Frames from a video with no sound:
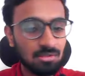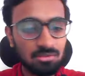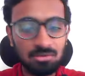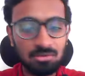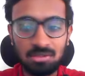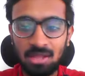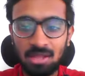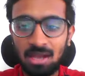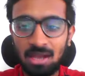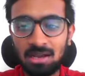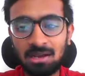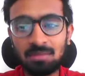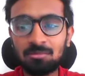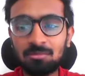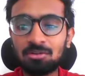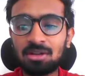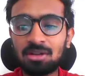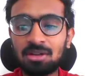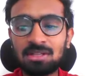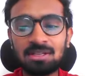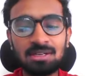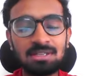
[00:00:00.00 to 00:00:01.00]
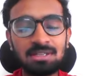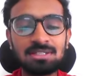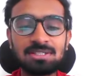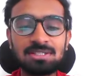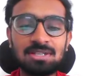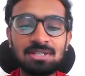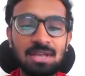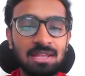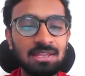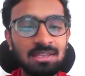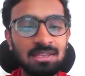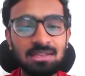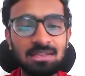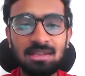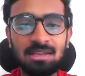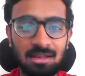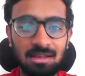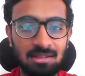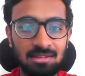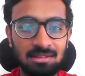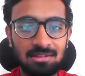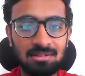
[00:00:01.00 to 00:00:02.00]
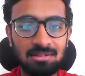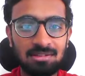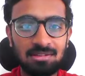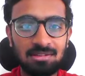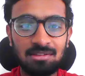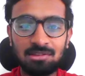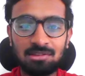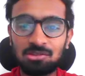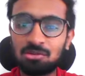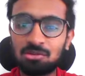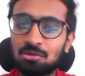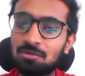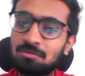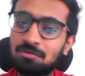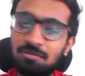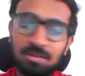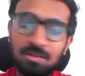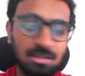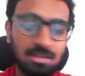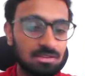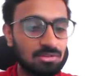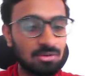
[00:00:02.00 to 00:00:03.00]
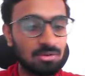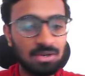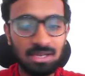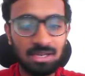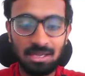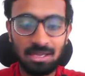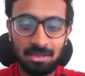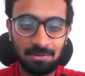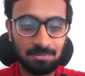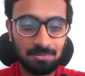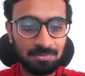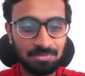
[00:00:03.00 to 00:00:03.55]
तो नाकामूरा ने अगर स्ट्राइक किया तो फिर तो गया